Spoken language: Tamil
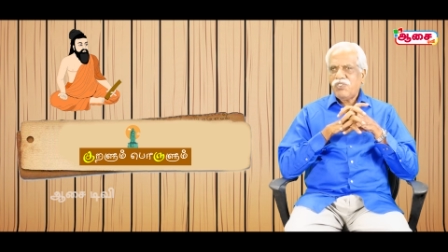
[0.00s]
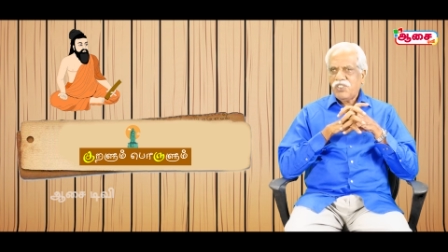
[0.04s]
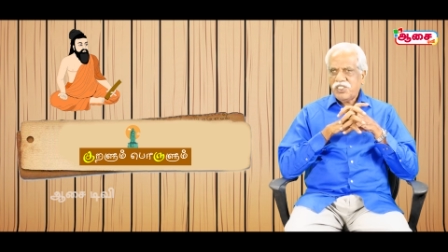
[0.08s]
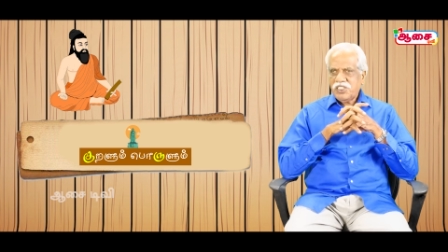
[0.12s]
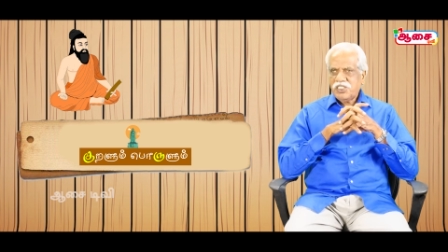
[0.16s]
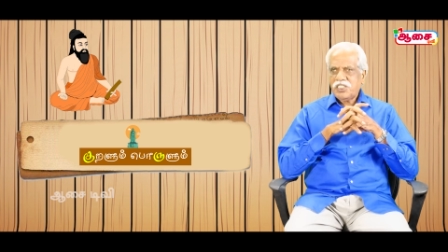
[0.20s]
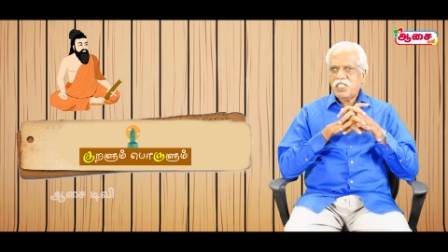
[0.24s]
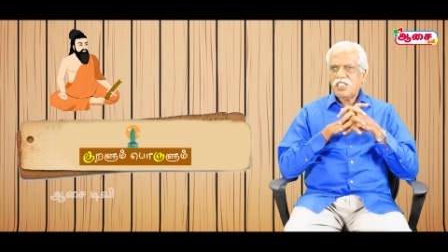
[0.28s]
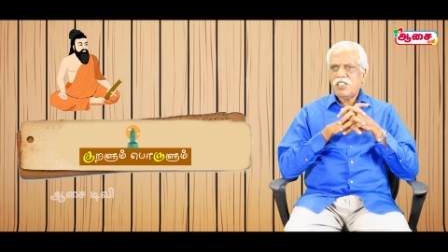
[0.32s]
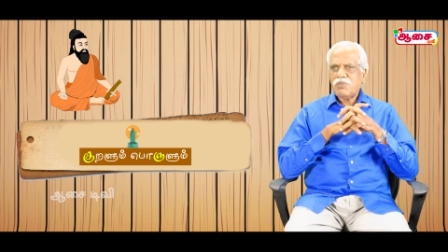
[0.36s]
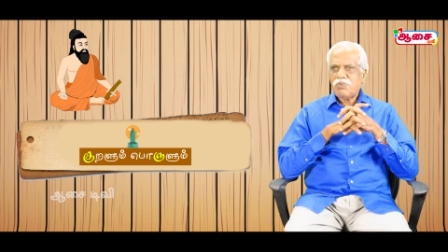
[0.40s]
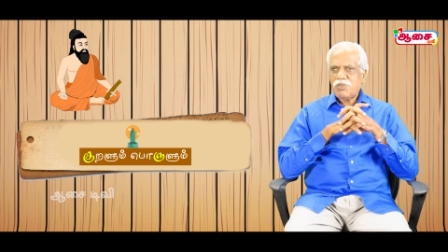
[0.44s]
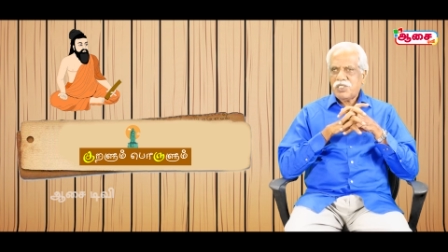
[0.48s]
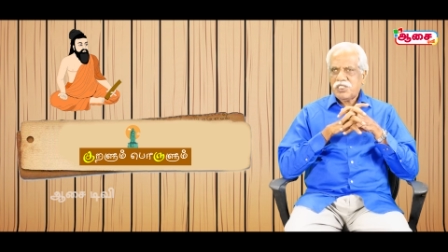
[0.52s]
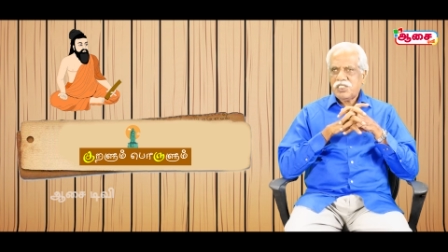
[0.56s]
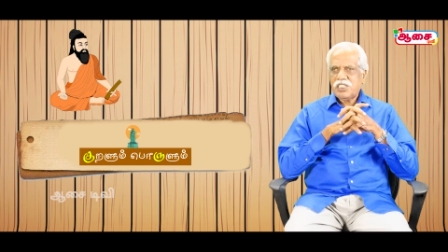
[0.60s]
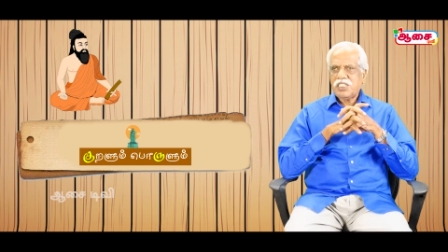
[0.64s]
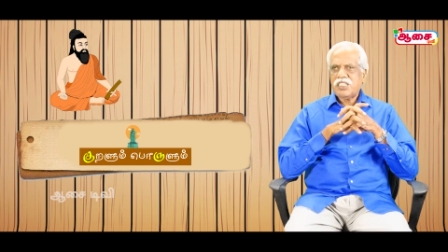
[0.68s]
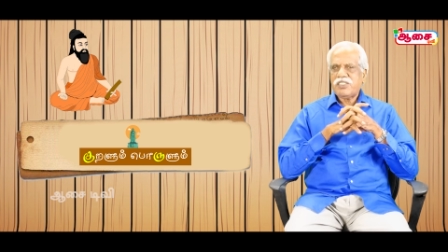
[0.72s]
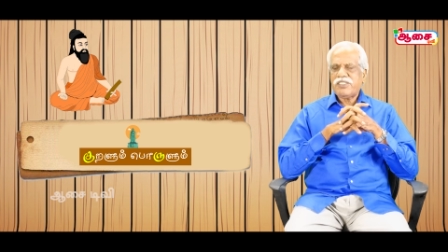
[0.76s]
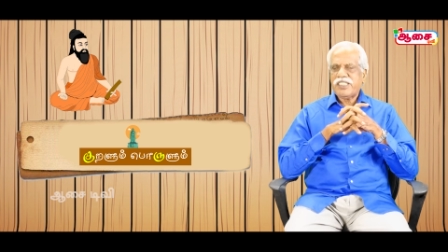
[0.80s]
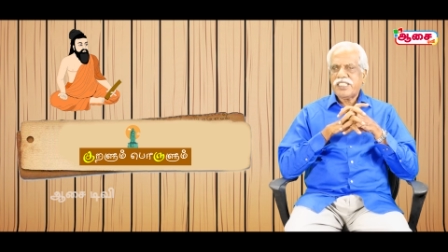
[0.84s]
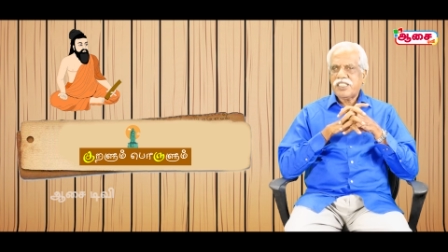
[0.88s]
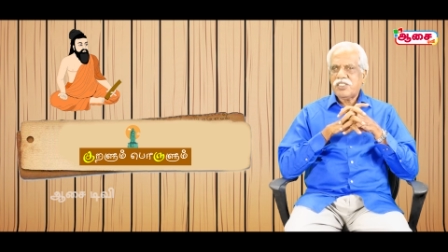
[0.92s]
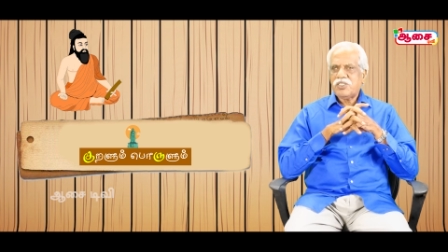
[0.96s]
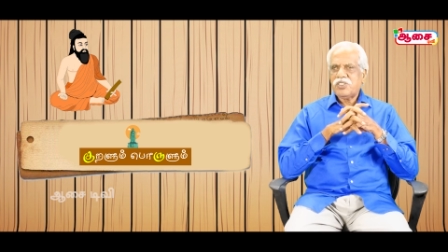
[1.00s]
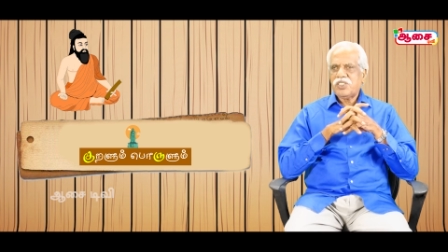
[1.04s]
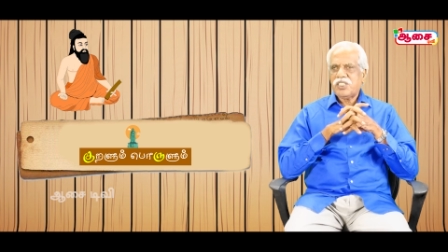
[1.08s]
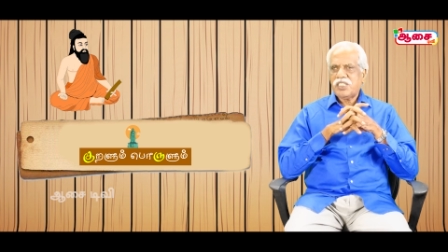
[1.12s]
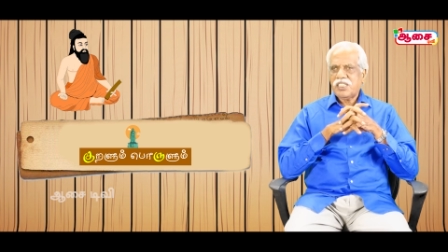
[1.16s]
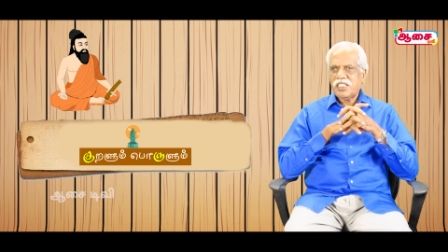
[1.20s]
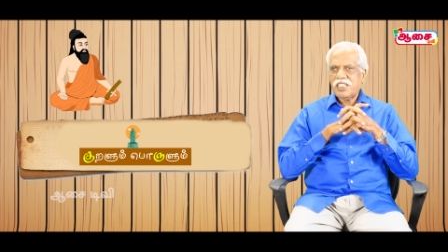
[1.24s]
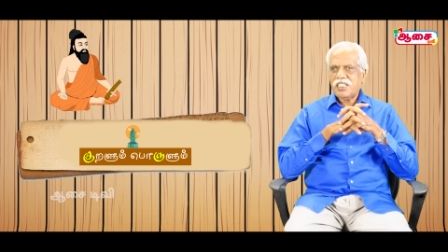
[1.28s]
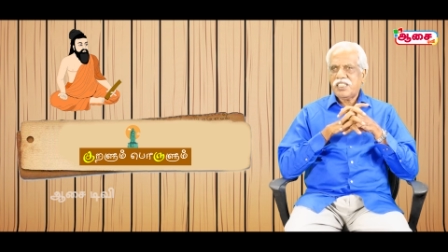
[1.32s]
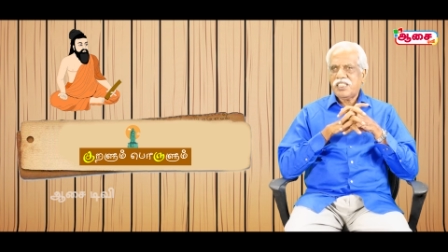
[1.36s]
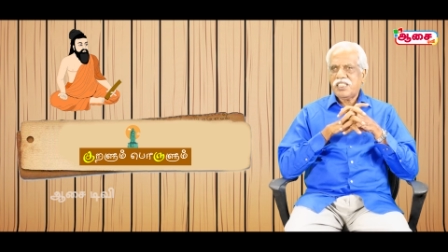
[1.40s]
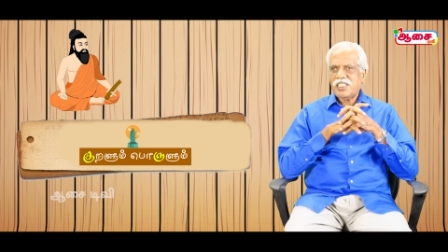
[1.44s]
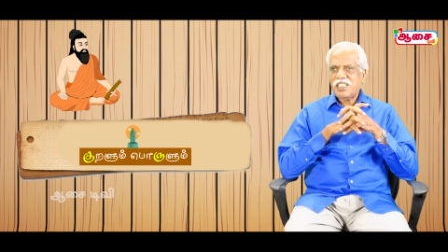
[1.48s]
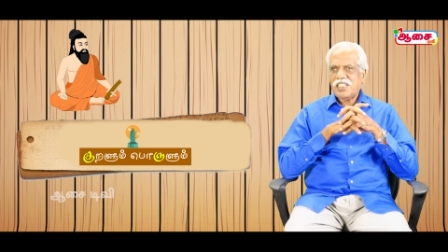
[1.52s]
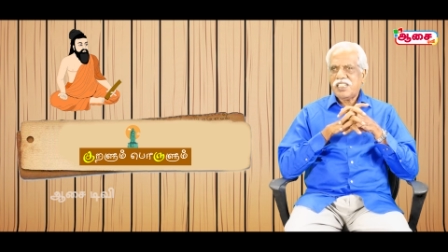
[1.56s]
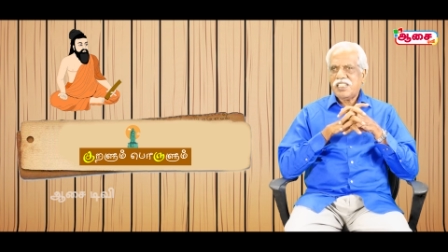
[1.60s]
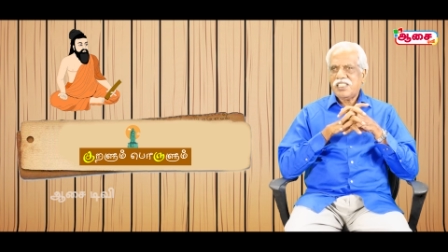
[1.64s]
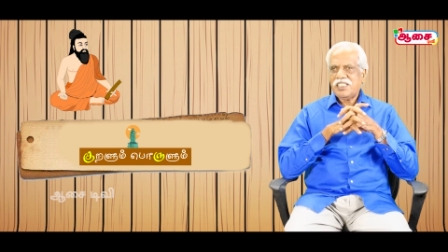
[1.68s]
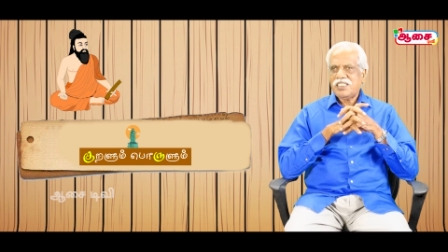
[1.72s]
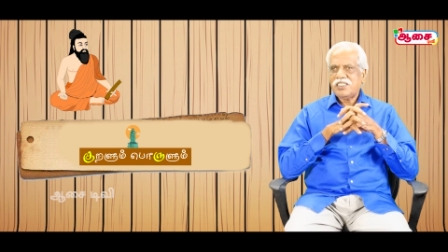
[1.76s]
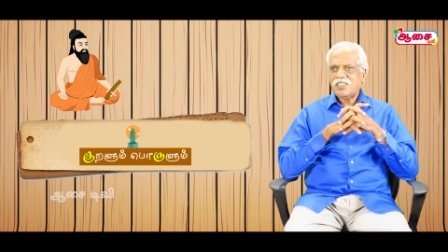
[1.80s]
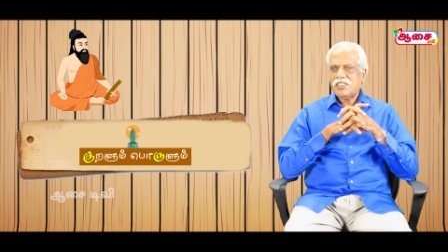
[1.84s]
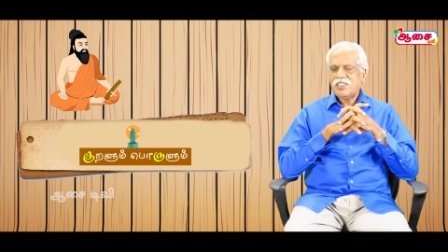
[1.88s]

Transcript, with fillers: ஃபிக்ஸட் டெபாசிட்டை வைக்கணும்னு நினைக்கிறீங்களா